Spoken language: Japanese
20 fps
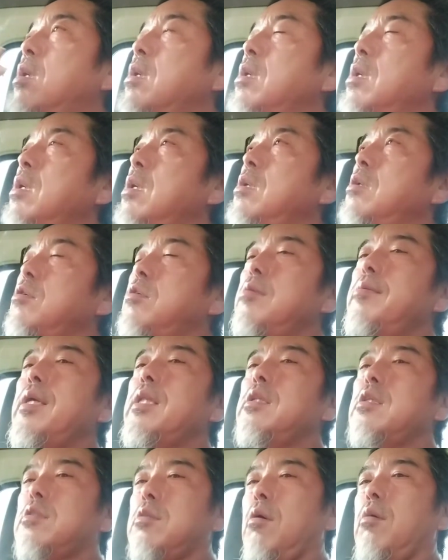不便で
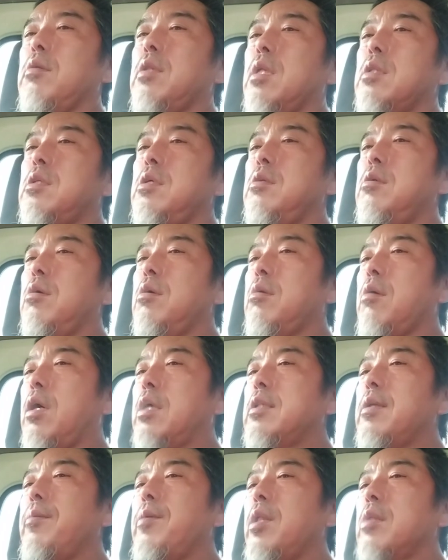しょだっていろいろ固
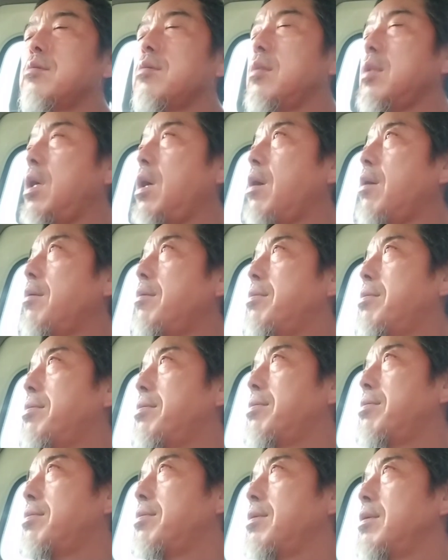めだとね。
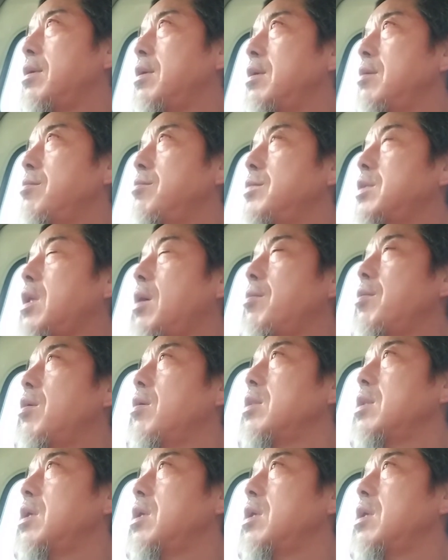見た目はね、